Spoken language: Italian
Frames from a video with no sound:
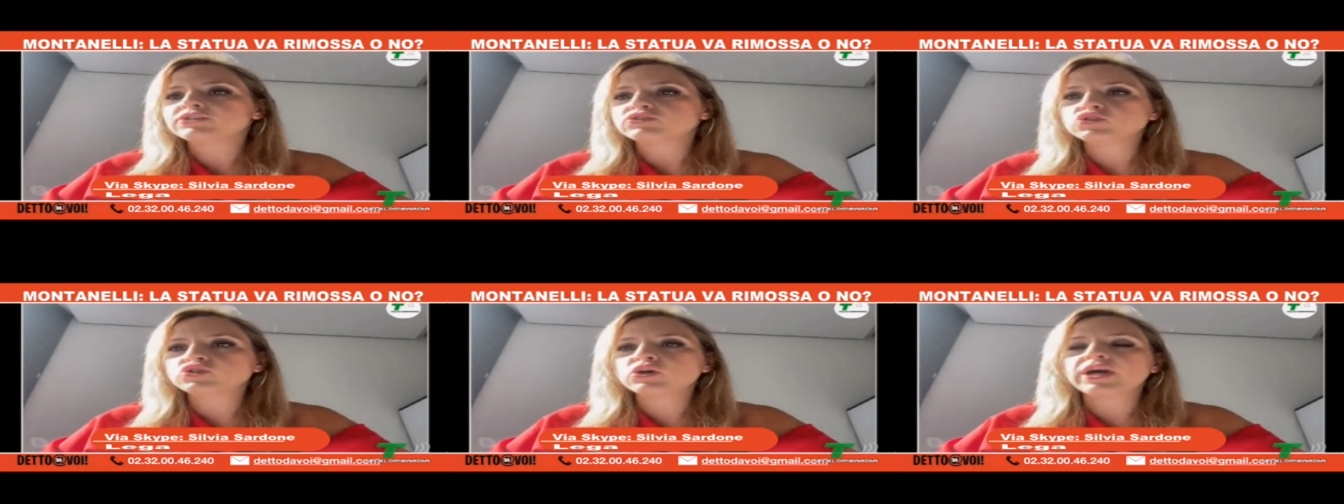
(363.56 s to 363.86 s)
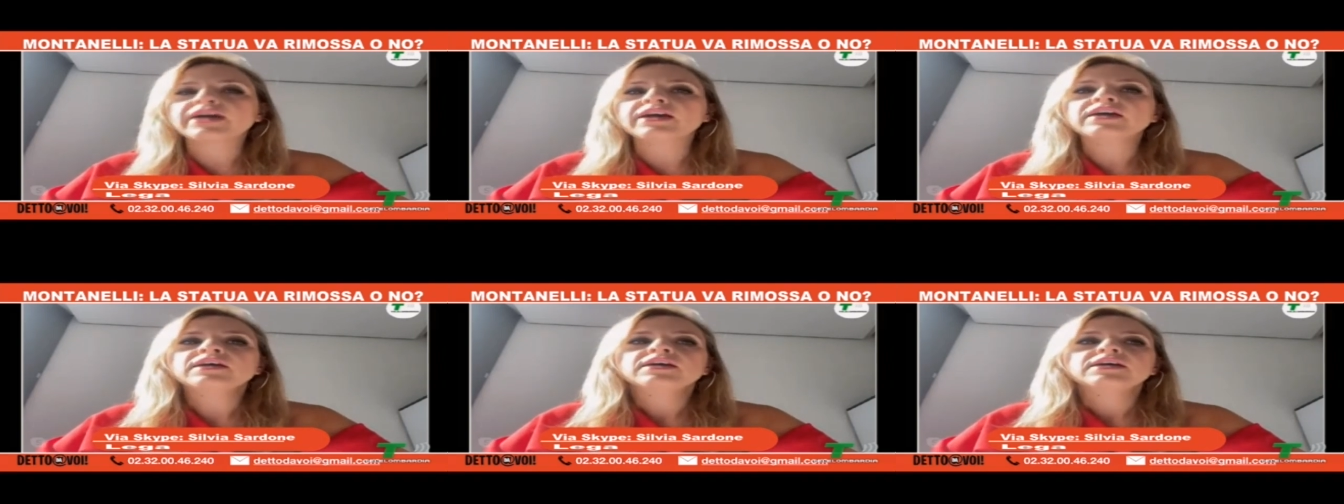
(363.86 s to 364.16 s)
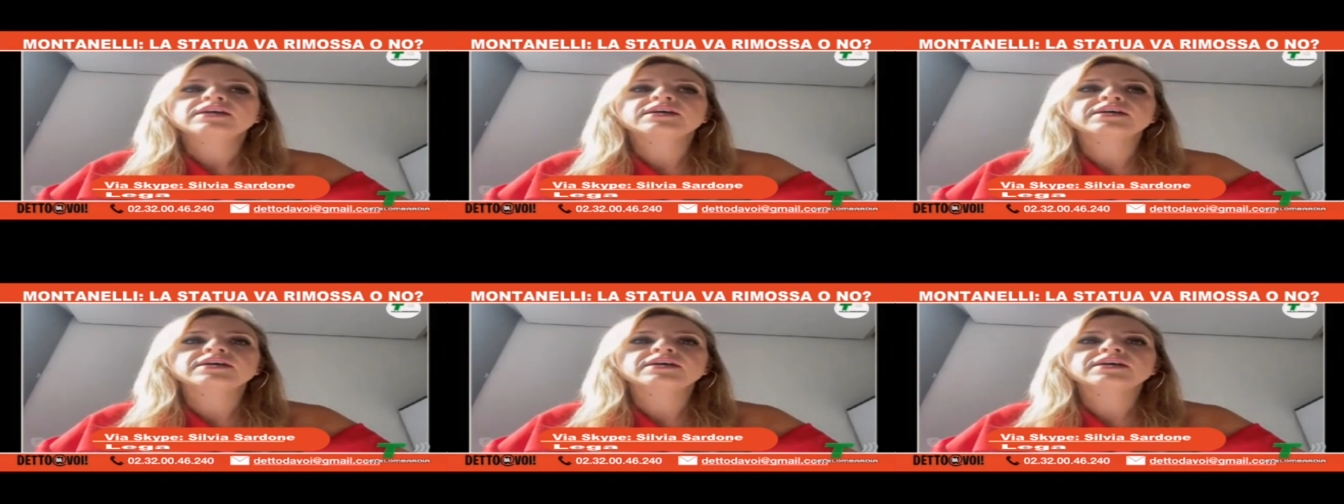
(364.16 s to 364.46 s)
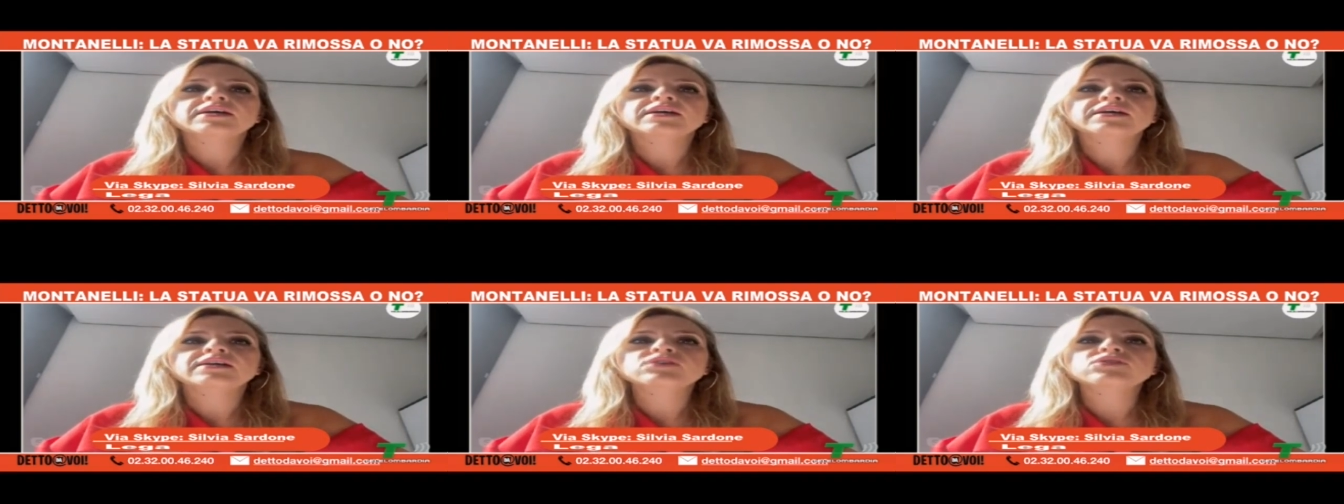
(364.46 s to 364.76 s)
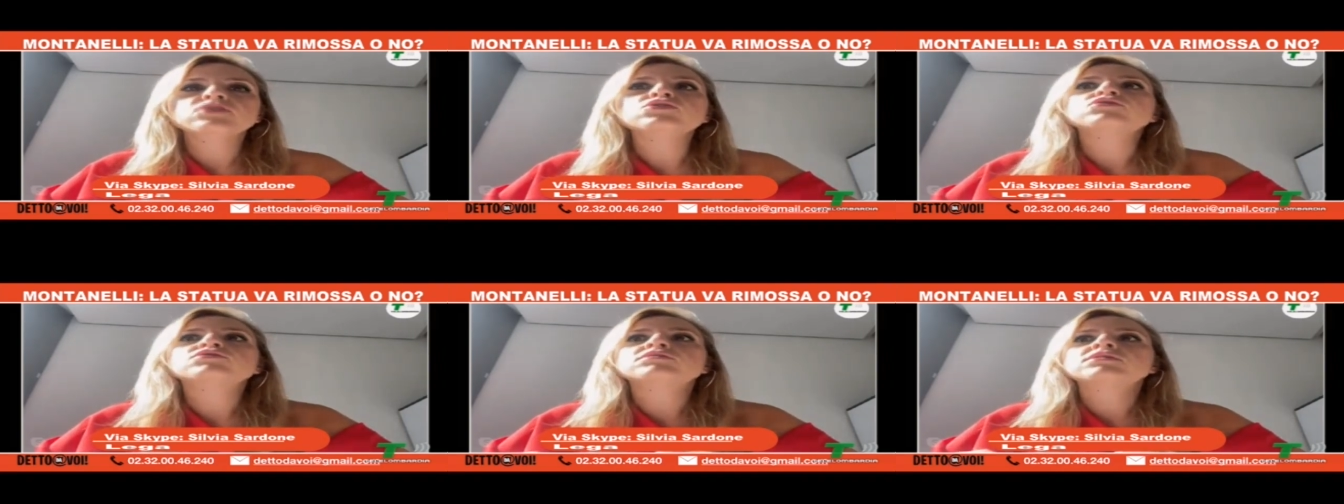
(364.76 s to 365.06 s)
cioè eh,
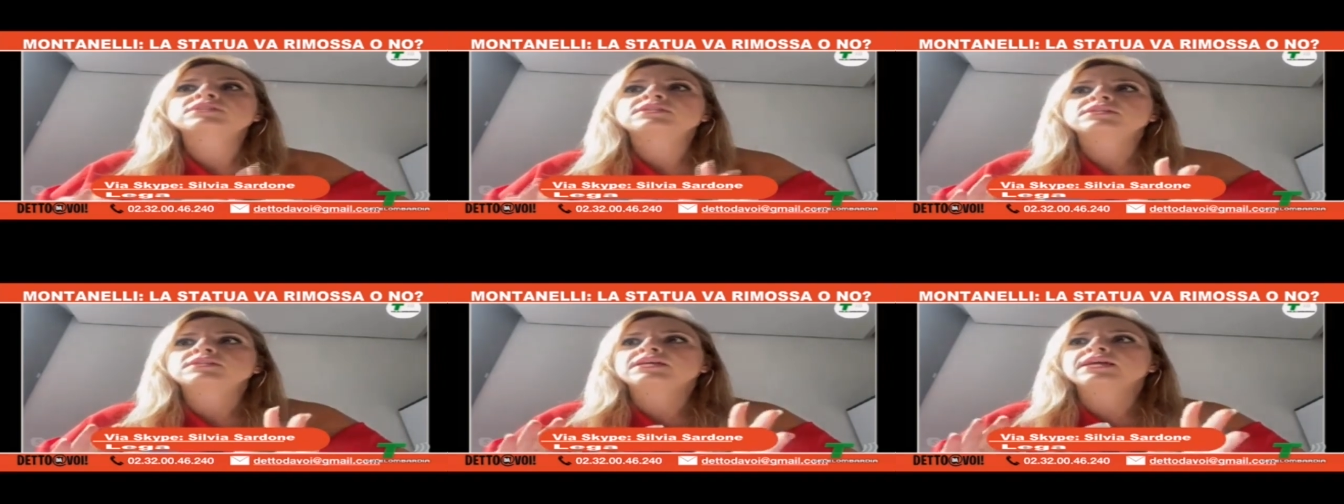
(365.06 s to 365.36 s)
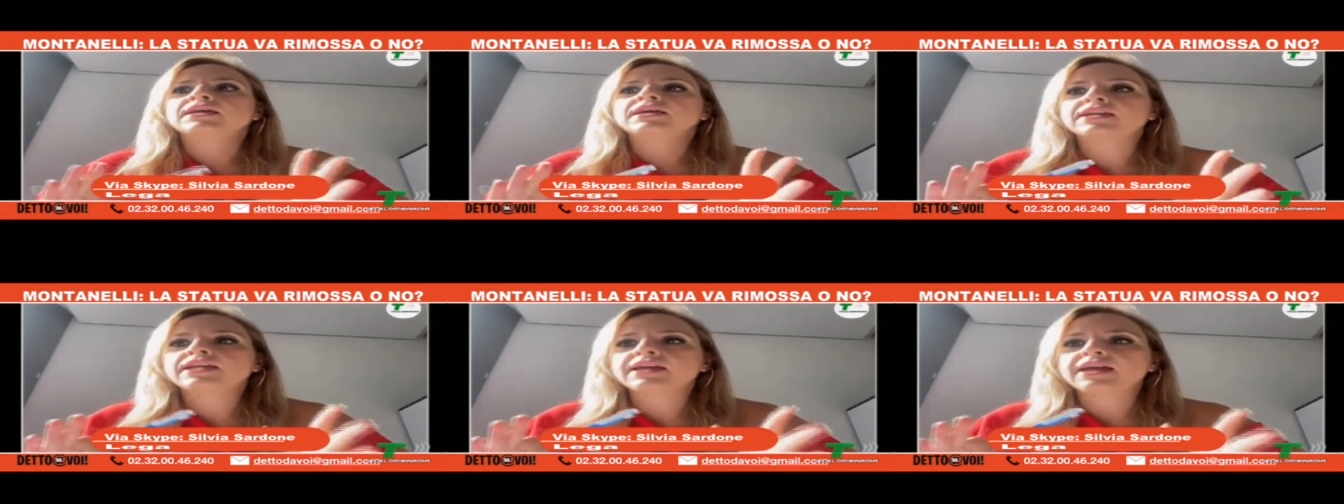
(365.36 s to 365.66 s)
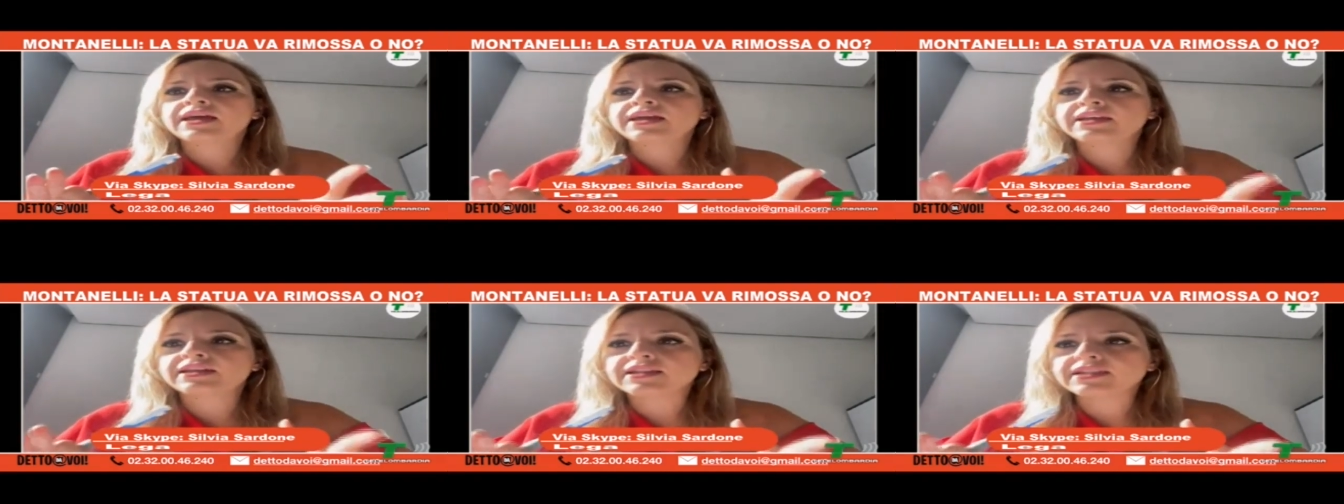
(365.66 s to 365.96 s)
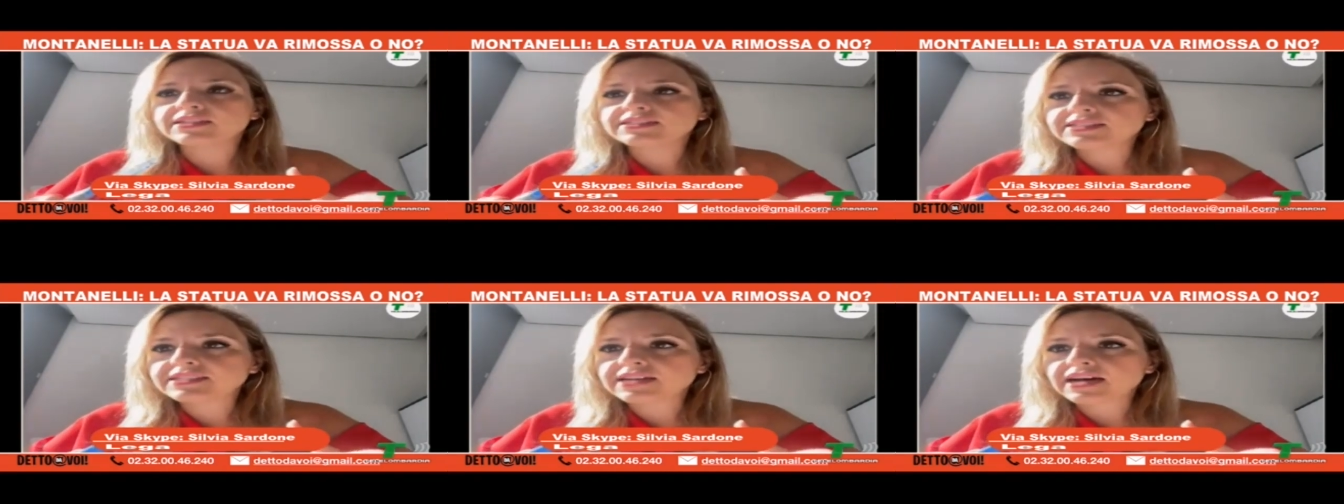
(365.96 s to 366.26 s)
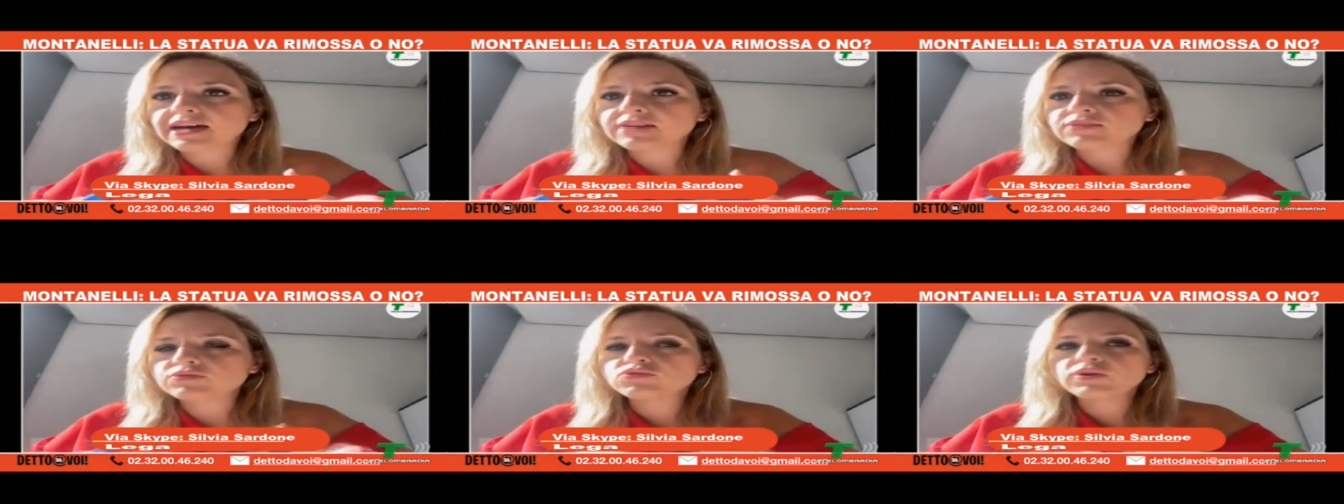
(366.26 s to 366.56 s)
io terrei le
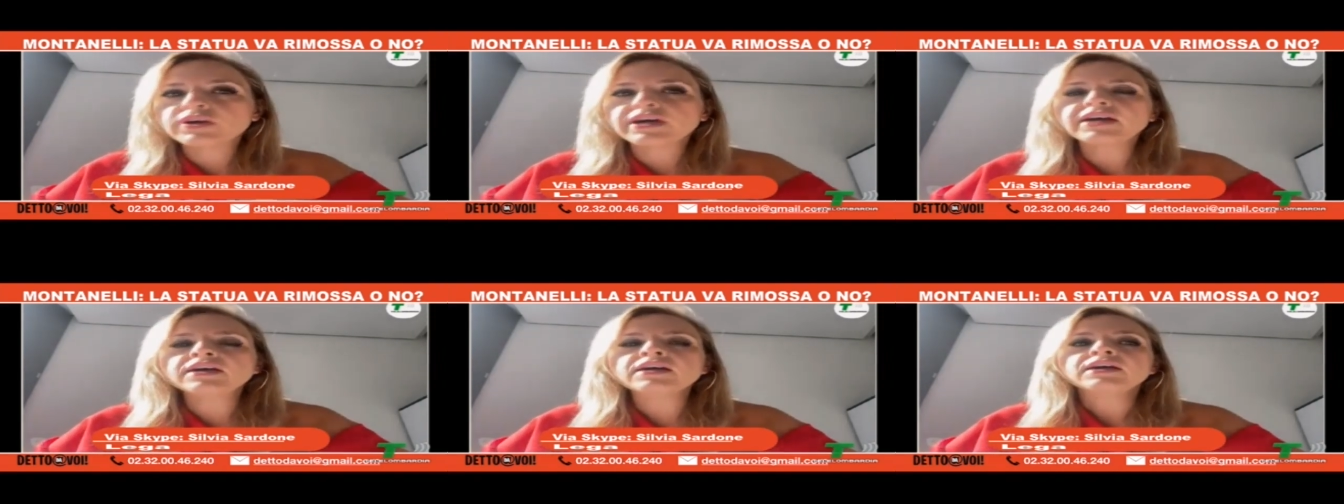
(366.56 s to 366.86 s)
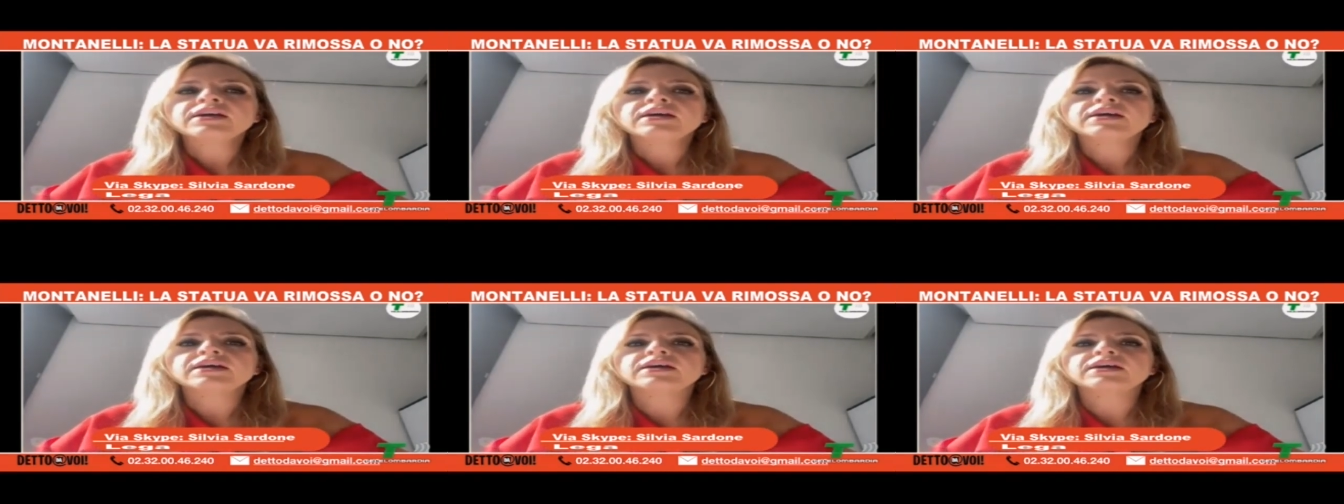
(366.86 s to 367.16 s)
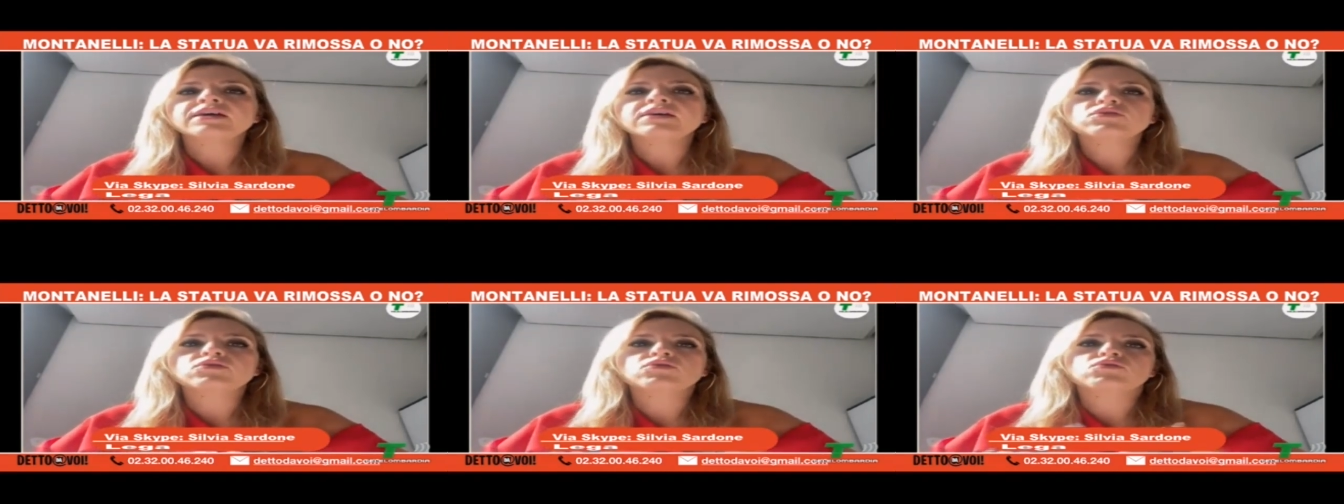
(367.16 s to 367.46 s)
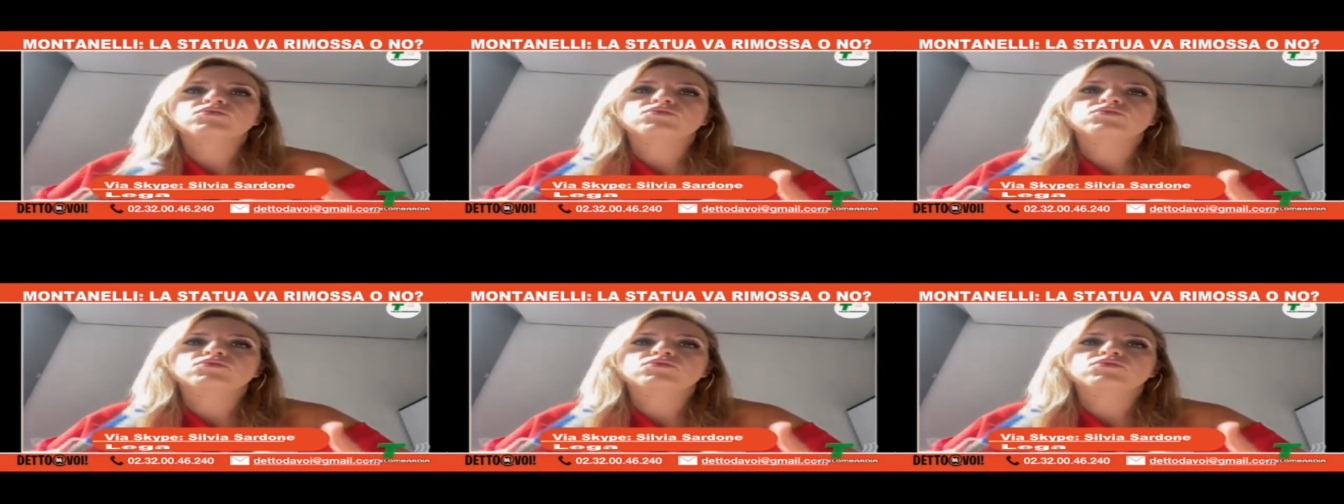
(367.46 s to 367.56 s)
statue eh,